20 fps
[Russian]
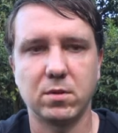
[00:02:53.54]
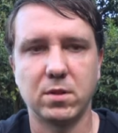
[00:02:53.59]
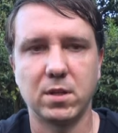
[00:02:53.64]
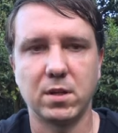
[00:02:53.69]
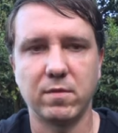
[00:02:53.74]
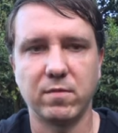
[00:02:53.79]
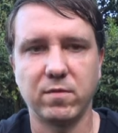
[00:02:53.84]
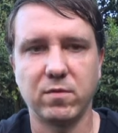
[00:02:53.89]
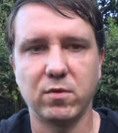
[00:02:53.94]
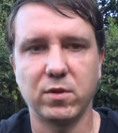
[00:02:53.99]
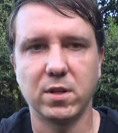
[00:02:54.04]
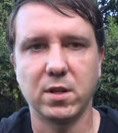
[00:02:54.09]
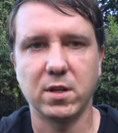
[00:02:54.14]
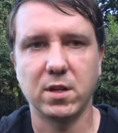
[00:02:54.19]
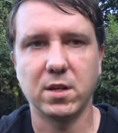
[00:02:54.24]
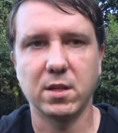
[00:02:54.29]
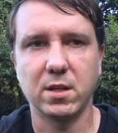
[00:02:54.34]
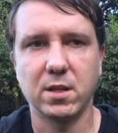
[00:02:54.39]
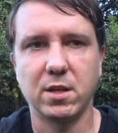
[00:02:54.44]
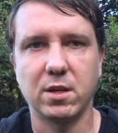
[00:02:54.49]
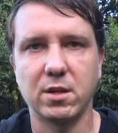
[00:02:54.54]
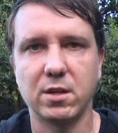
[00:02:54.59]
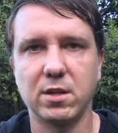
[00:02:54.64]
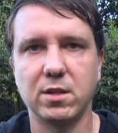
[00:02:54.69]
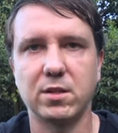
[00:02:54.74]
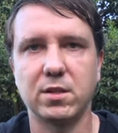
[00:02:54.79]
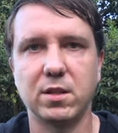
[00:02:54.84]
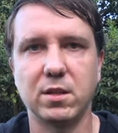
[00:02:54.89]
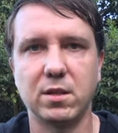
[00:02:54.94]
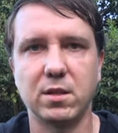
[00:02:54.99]
телефона от их
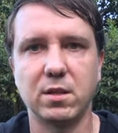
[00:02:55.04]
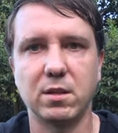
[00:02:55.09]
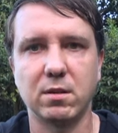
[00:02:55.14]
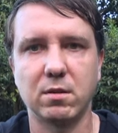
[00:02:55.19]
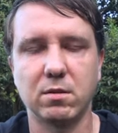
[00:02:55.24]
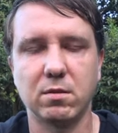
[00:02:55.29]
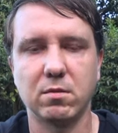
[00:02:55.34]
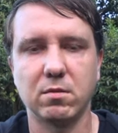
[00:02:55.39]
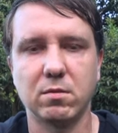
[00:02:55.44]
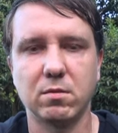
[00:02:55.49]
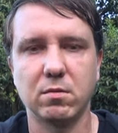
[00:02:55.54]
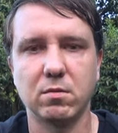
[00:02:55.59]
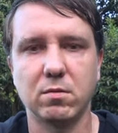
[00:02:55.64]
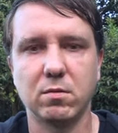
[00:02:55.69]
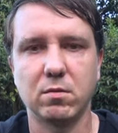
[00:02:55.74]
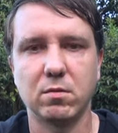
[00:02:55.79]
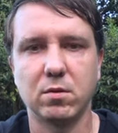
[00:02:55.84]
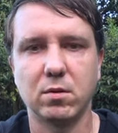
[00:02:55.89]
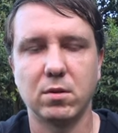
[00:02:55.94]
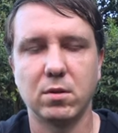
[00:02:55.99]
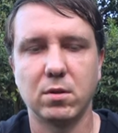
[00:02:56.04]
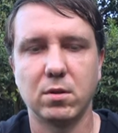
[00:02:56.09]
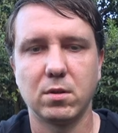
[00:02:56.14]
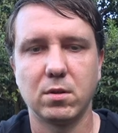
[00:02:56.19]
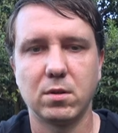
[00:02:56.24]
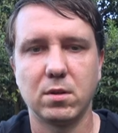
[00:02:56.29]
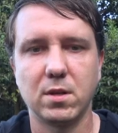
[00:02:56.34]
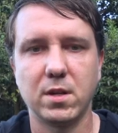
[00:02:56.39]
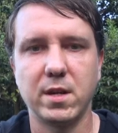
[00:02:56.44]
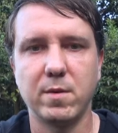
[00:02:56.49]
сети.
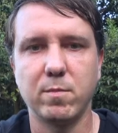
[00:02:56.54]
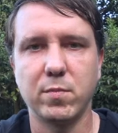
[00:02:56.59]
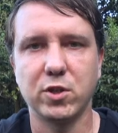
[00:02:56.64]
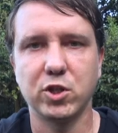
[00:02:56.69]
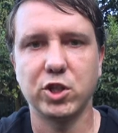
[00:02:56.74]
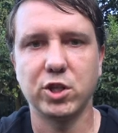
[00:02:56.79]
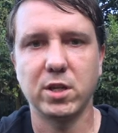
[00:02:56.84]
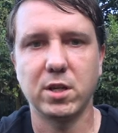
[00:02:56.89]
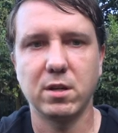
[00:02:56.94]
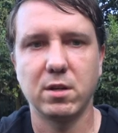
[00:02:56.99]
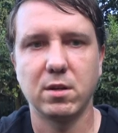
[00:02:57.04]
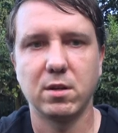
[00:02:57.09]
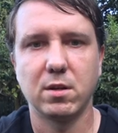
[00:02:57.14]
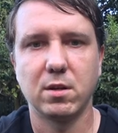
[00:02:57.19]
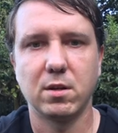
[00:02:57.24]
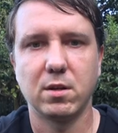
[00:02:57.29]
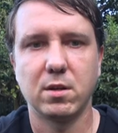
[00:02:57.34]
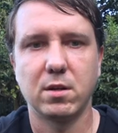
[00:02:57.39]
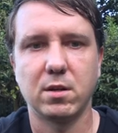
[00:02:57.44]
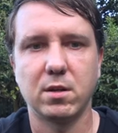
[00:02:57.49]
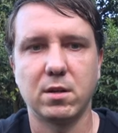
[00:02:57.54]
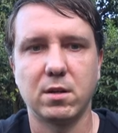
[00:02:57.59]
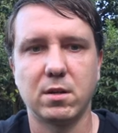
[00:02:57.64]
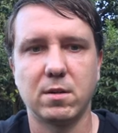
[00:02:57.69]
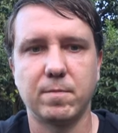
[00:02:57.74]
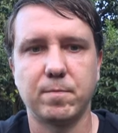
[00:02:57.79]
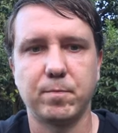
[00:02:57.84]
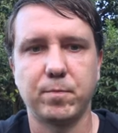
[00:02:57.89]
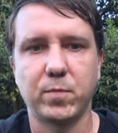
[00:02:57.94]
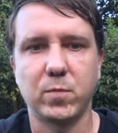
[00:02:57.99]
Либо же
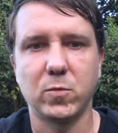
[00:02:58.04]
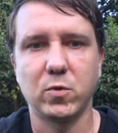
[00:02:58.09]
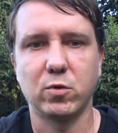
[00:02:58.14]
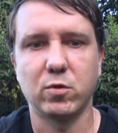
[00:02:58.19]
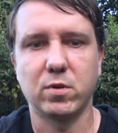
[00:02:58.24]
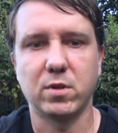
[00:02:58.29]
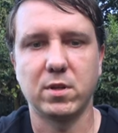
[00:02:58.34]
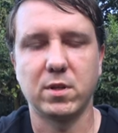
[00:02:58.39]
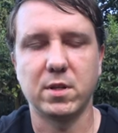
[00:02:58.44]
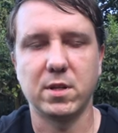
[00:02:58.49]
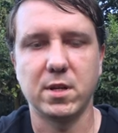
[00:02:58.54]
а, ну,